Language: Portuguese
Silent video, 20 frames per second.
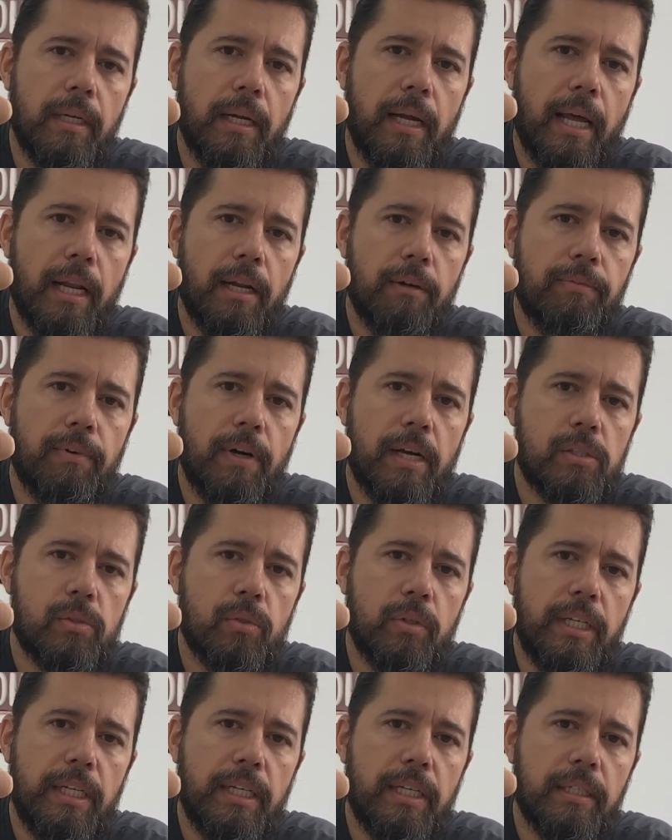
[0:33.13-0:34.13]
ela faz o
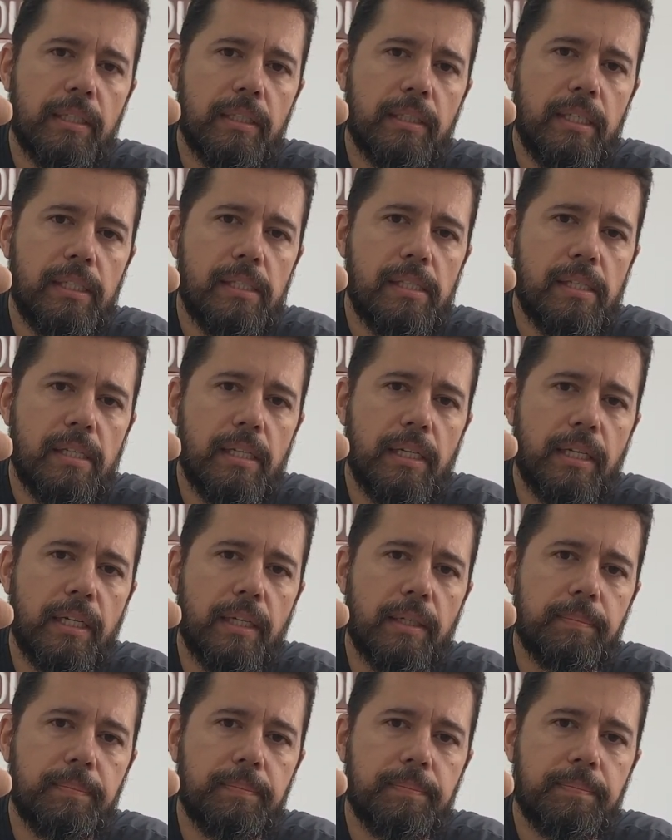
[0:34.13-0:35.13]
liga e
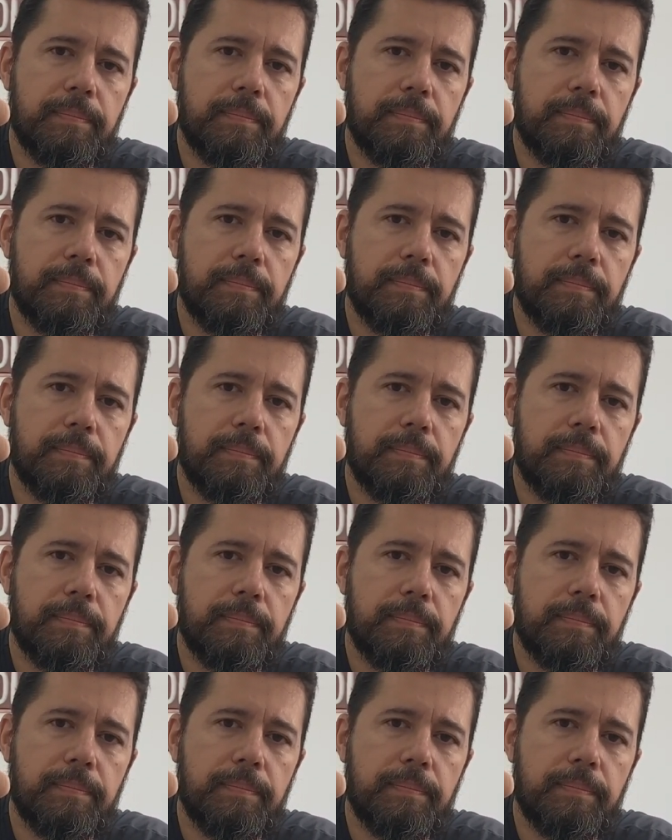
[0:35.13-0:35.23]
desliga.